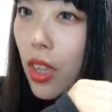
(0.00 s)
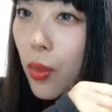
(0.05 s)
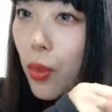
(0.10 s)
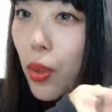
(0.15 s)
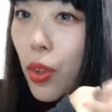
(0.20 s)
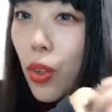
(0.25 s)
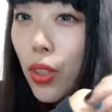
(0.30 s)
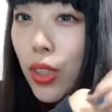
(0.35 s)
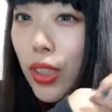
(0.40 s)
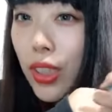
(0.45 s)

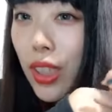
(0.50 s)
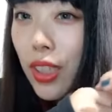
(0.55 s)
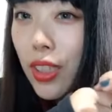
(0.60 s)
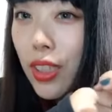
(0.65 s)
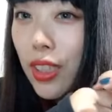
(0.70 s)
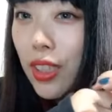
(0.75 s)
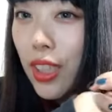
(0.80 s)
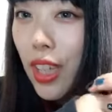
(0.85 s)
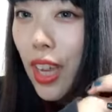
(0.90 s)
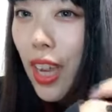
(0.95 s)
フォローしたっ
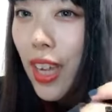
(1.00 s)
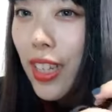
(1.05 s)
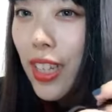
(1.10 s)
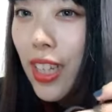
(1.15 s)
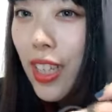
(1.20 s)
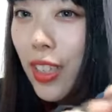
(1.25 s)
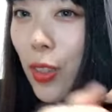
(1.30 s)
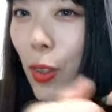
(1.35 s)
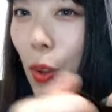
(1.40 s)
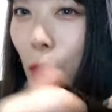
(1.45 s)
す。あり
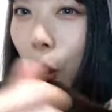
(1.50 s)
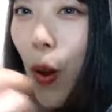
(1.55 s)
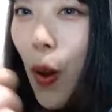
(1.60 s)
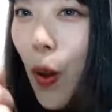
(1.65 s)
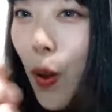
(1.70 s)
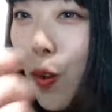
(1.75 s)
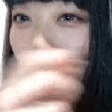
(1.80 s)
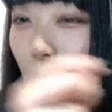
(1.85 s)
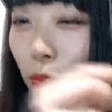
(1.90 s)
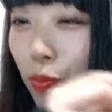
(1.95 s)
がと
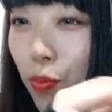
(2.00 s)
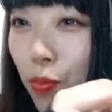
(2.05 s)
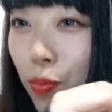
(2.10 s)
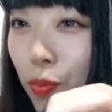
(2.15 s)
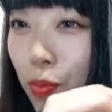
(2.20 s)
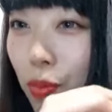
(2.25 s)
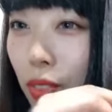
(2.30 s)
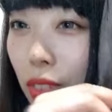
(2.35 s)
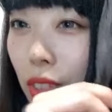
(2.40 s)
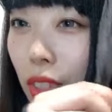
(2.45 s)
う
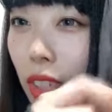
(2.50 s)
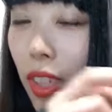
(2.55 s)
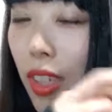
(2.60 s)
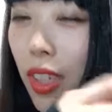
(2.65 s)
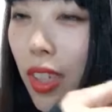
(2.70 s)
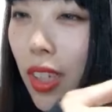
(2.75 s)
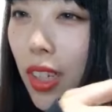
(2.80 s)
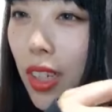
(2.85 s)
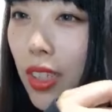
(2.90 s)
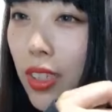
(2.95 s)

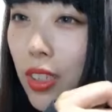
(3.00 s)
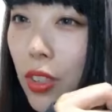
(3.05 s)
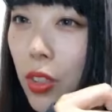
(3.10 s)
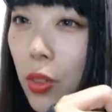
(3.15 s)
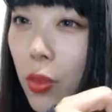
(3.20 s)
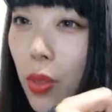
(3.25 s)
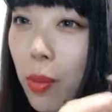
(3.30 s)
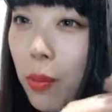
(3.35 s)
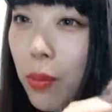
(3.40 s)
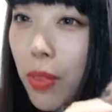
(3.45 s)
初
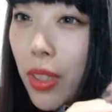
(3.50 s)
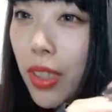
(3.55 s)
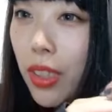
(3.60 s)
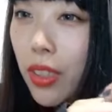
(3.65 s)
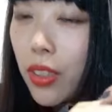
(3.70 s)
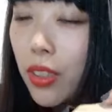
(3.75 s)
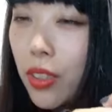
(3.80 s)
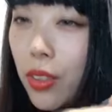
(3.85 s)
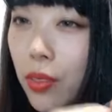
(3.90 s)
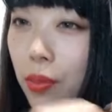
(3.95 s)
のワンマン行
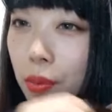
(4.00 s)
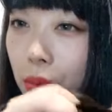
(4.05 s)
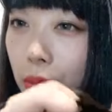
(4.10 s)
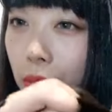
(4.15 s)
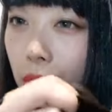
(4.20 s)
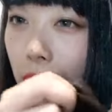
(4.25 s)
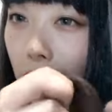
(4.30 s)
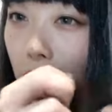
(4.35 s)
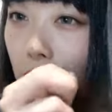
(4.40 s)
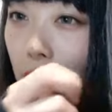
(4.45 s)
く
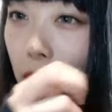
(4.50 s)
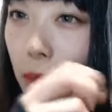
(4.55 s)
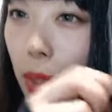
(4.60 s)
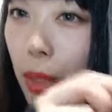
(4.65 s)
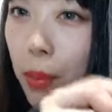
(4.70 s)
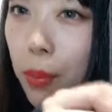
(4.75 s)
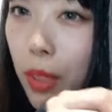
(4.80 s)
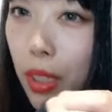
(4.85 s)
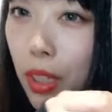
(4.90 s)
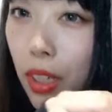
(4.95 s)
初
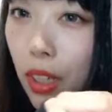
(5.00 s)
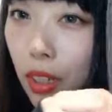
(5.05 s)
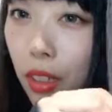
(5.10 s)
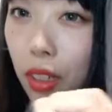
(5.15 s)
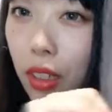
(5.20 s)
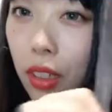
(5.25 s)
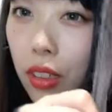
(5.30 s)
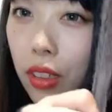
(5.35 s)
ワンマンか。